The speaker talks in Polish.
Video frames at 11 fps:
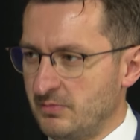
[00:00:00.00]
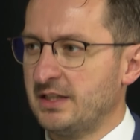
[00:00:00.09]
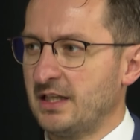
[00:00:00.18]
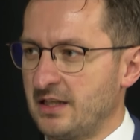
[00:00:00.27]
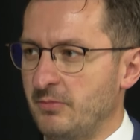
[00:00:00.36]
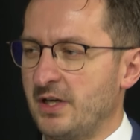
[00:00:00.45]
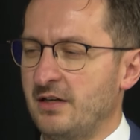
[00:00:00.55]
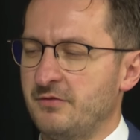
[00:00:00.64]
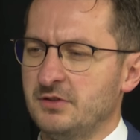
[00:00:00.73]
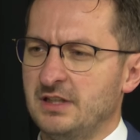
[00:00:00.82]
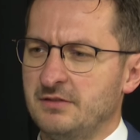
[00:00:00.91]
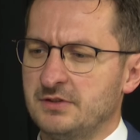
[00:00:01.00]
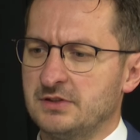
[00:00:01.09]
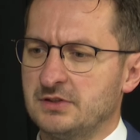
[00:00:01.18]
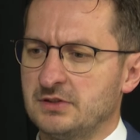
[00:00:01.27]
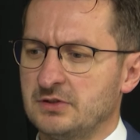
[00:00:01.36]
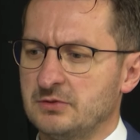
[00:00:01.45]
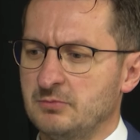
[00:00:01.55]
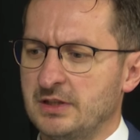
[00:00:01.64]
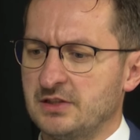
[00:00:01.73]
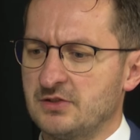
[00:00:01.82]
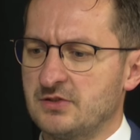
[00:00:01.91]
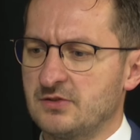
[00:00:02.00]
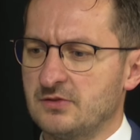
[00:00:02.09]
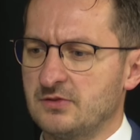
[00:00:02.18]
Ma prawda? takie prawo, nawet e, ma też e,